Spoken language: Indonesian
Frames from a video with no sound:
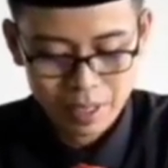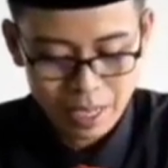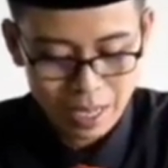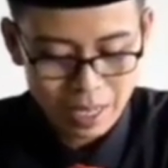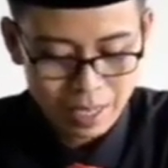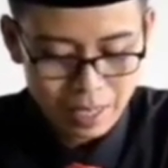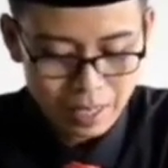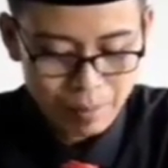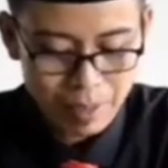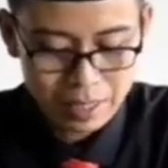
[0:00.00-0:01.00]
Ya,
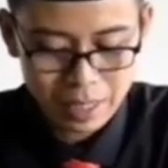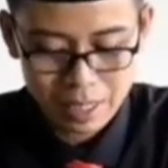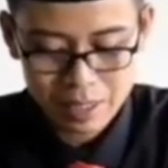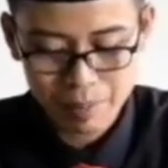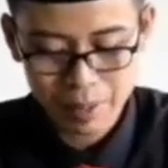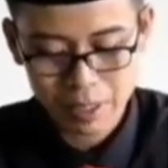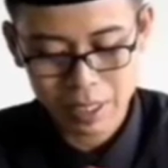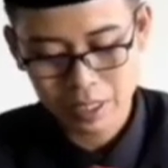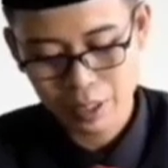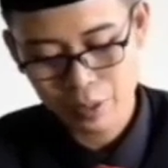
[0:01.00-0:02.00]
biasanya
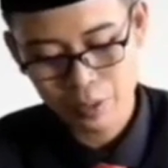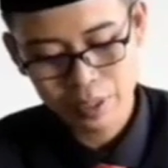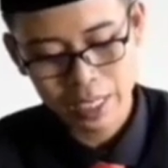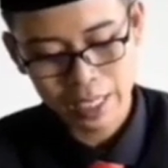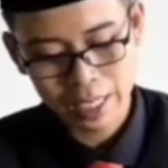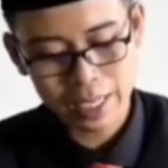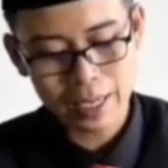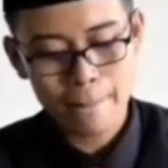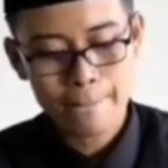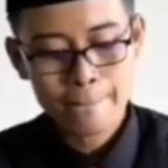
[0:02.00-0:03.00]
seperti itu. Jadi